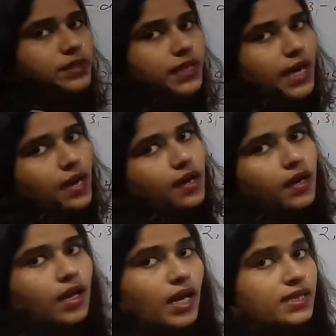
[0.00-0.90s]
किया
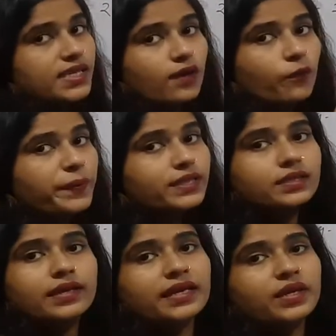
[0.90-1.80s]
अध्यारोपित
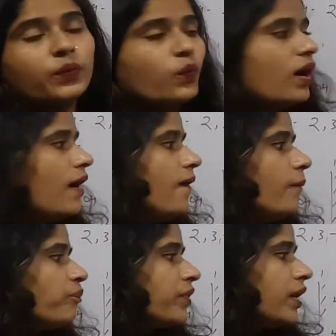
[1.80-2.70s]
नहीं होगा
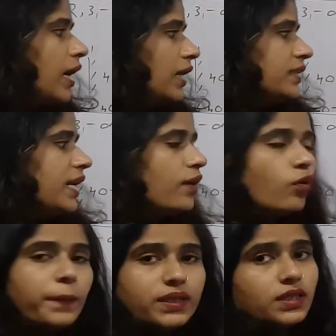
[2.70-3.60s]

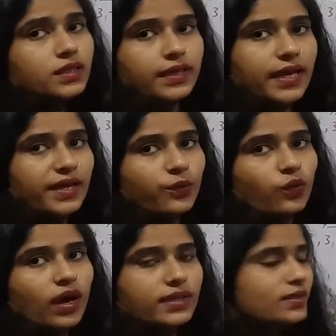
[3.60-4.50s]
अध्यारोपित नहीं
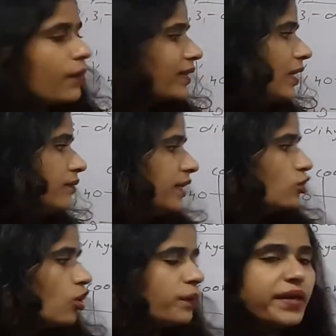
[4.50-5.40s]
होगा इसका मतलब ये
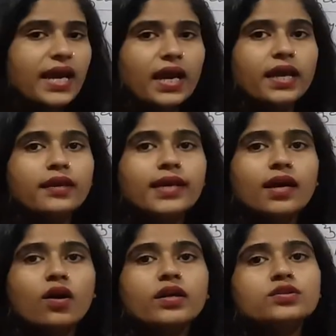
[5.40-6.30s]
दोनों भी क्या है
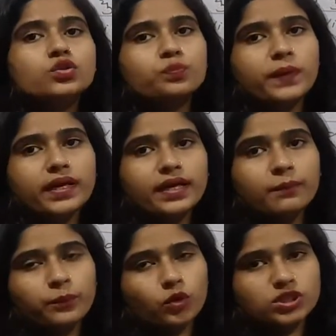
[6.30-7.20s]
नॉन सुपर
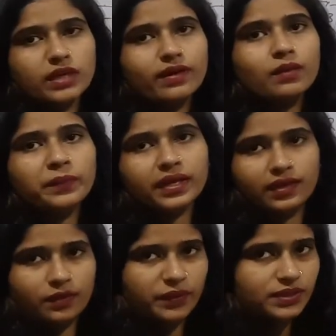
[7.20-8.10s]
इम्पोजेबल मिरर
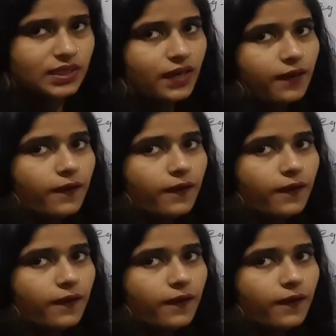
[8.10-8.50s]
इमेज है